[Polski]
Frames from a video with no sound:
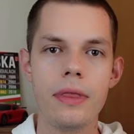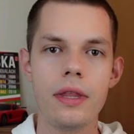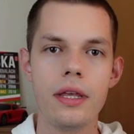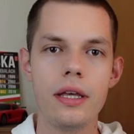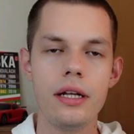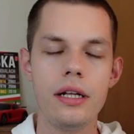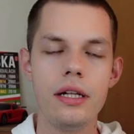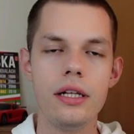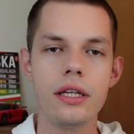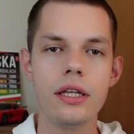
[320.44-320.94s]

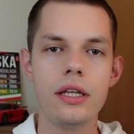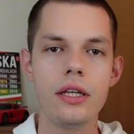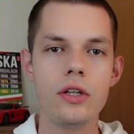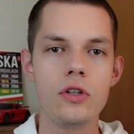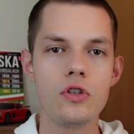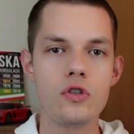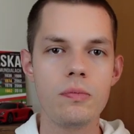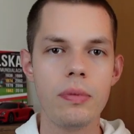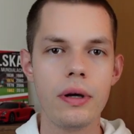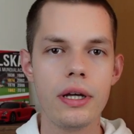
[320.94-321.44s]
e, Ligi
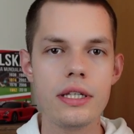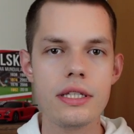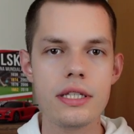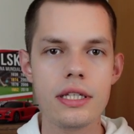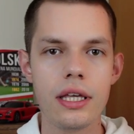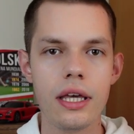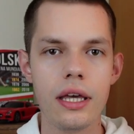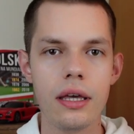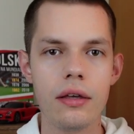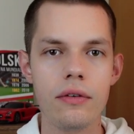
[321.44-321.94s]

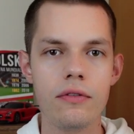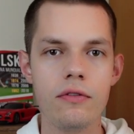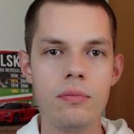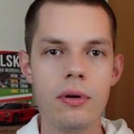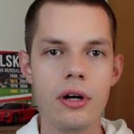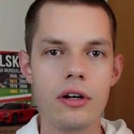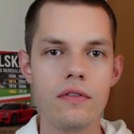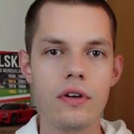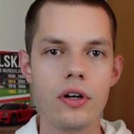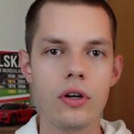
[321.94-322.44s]
Hiszpańskiej w
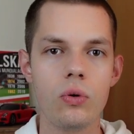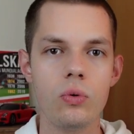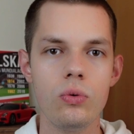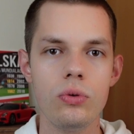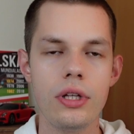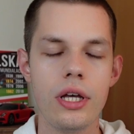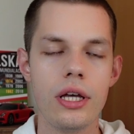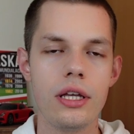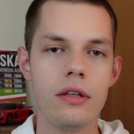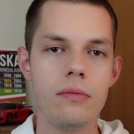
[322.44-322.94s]
barwach
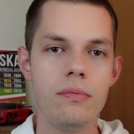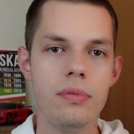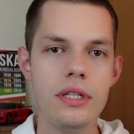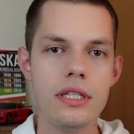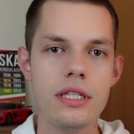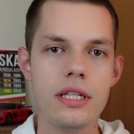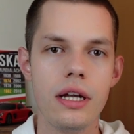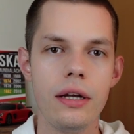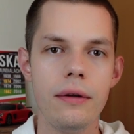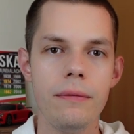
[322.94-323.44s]
UD
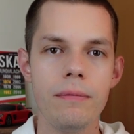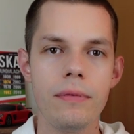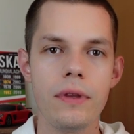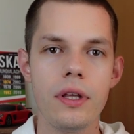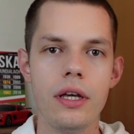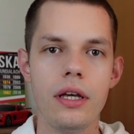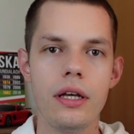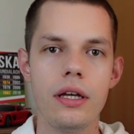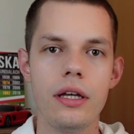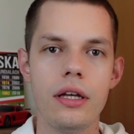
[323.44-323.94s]
Ibiza.
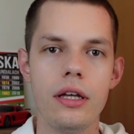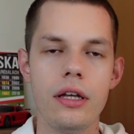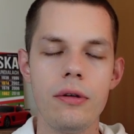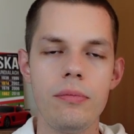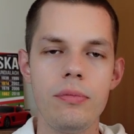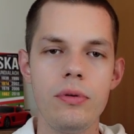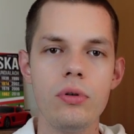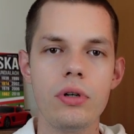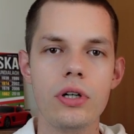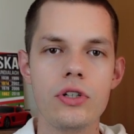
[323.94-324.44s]
E,
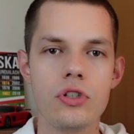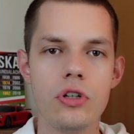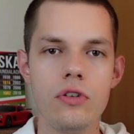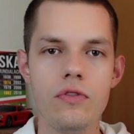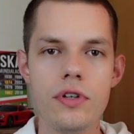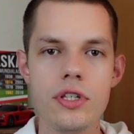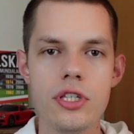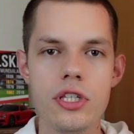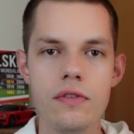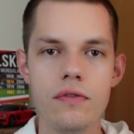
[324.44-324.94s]
piłkarz
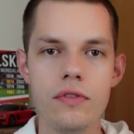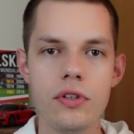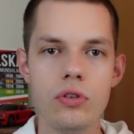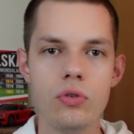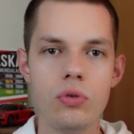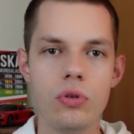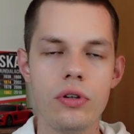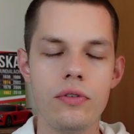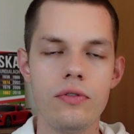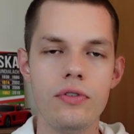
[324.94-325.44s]
ofensywny,
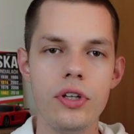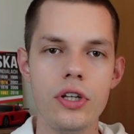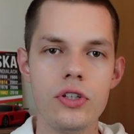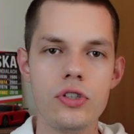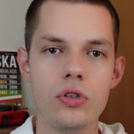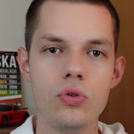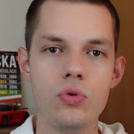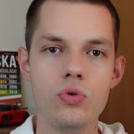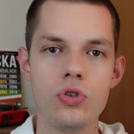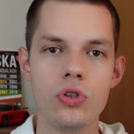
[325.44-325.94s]
który
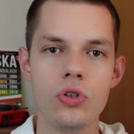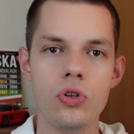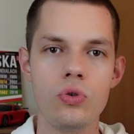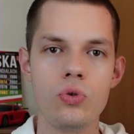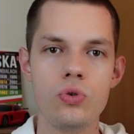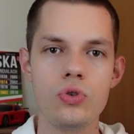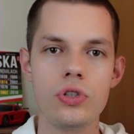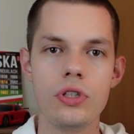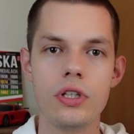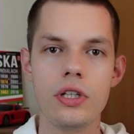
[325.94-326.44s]
wniesie dużo do
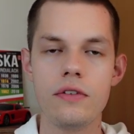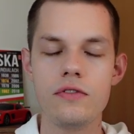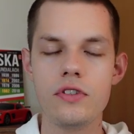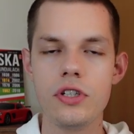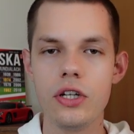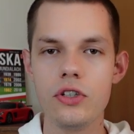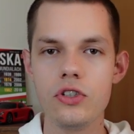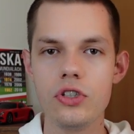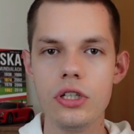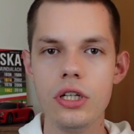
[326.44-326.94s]
drużyny
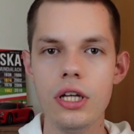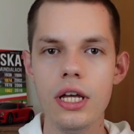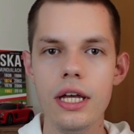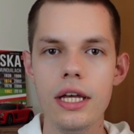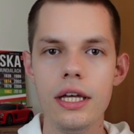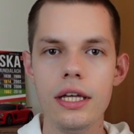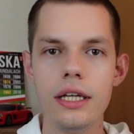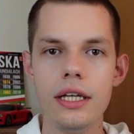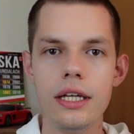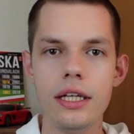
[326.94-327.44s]
nawciarzy.
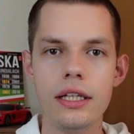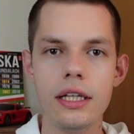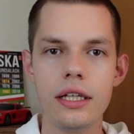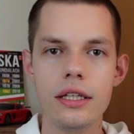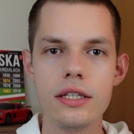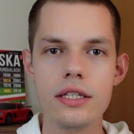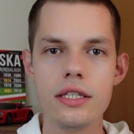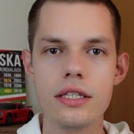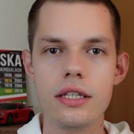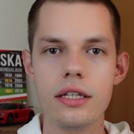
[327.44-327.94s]

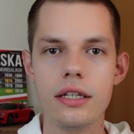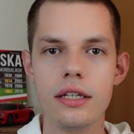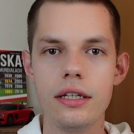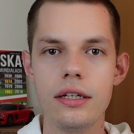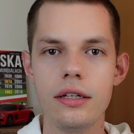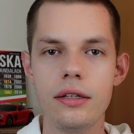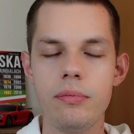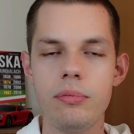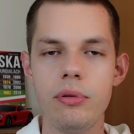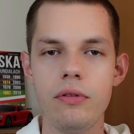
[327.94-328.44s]
Jeden z,
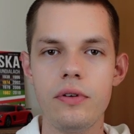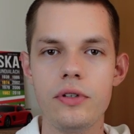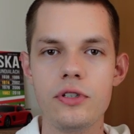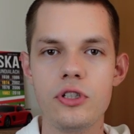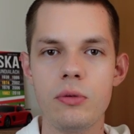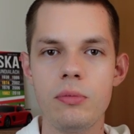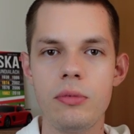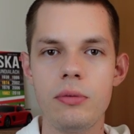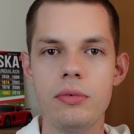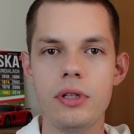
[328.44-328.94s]
e,
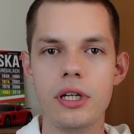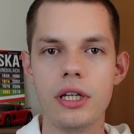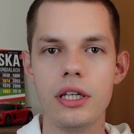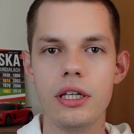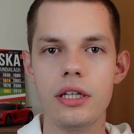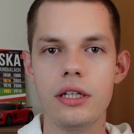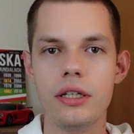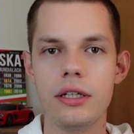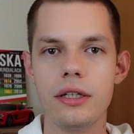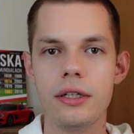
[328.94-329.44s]
powiedziałbym,
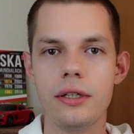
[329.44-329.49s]
takich